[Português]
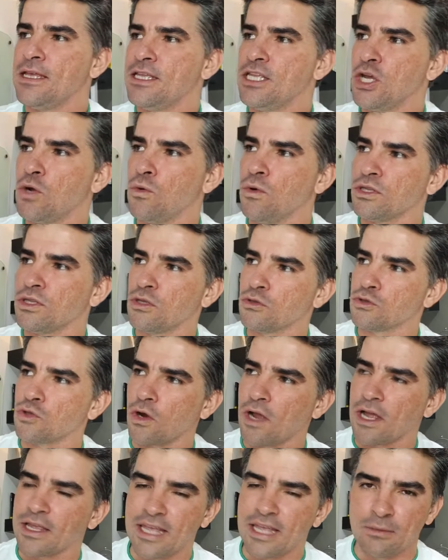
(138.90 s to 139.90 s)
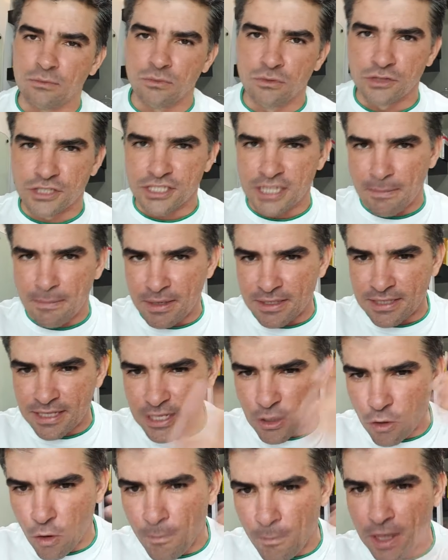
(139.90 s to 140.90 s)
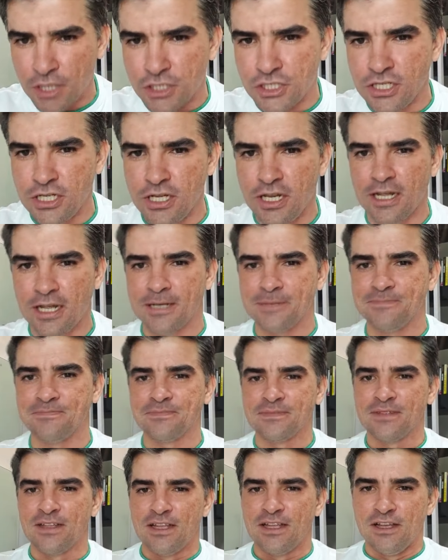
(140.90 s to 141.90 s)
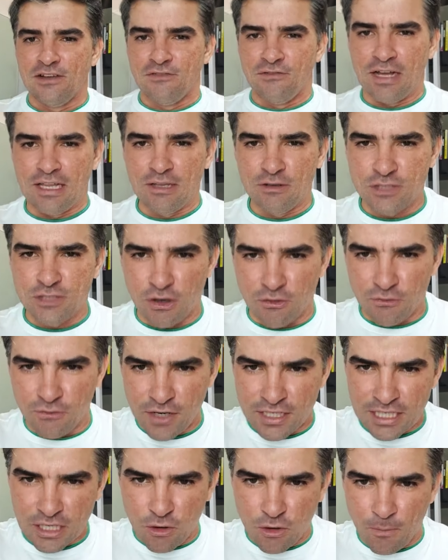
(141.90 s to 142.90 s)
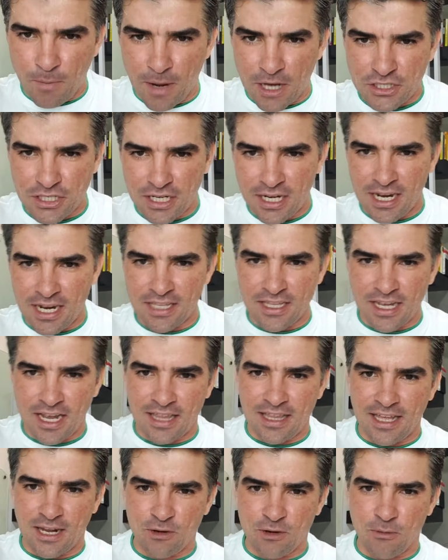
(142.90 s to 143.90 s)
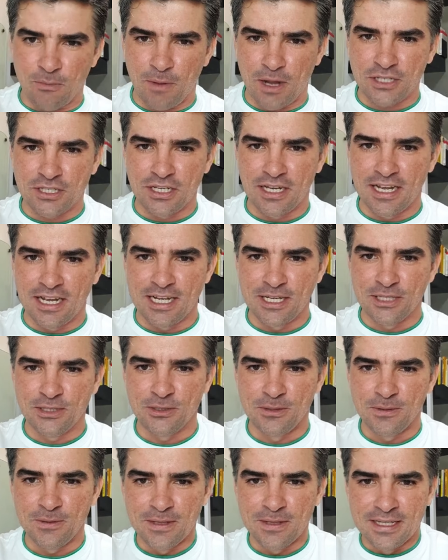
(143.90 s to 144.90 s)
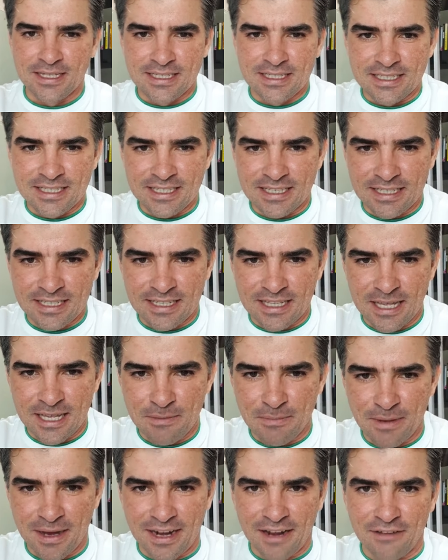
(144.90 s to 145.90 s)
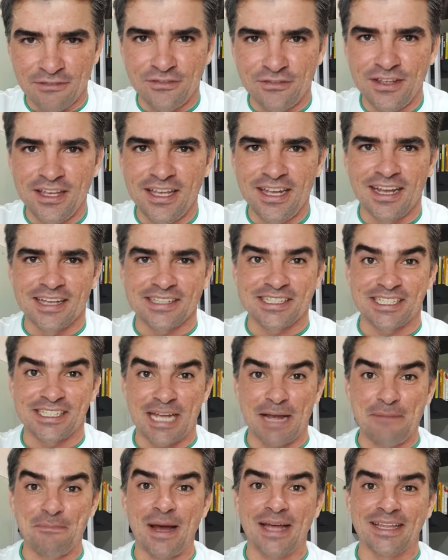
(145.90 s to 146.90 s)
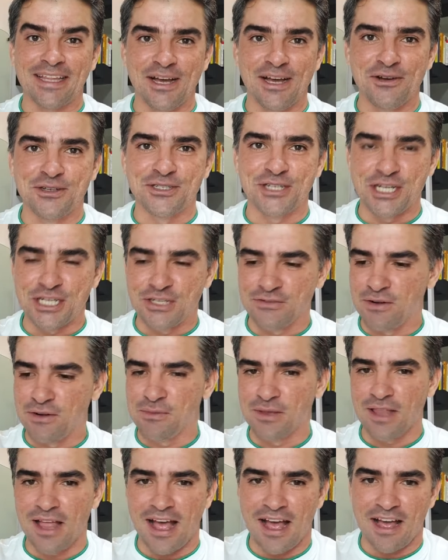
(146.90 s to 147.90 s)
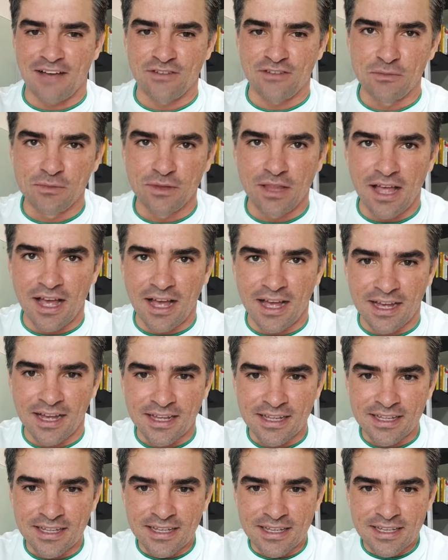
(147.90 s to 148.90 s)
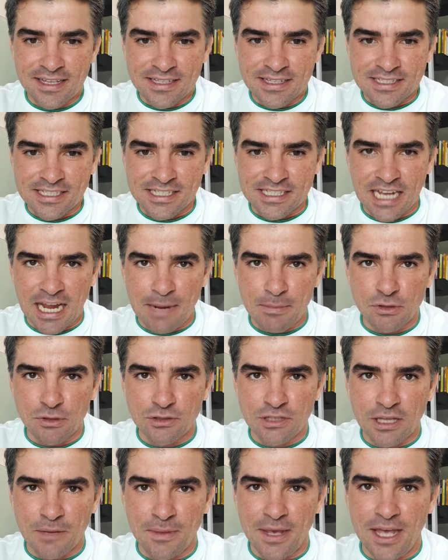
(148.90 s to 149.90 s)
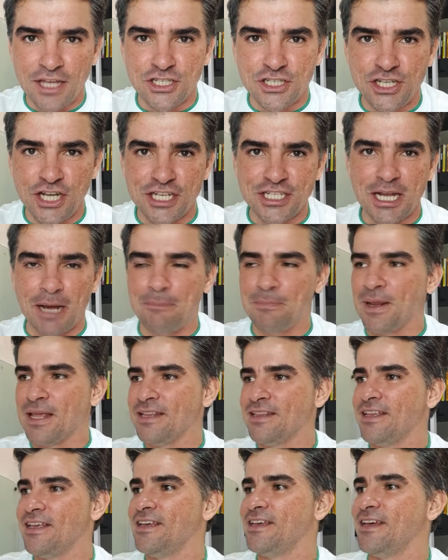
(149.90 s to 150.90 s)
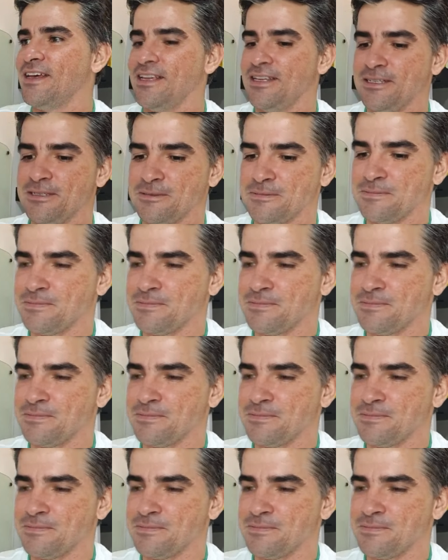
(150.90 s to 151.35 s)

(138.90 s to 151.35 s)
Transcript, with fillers: Enquanto eu troco aqui a música, manda aí, compartilha. Valeu, Giovana, compartilhando, a galera compartilhando. Que maravilha! Sabadão, gente. Vamos lá, vamos lá. Sábado também é dia de aprender, hein?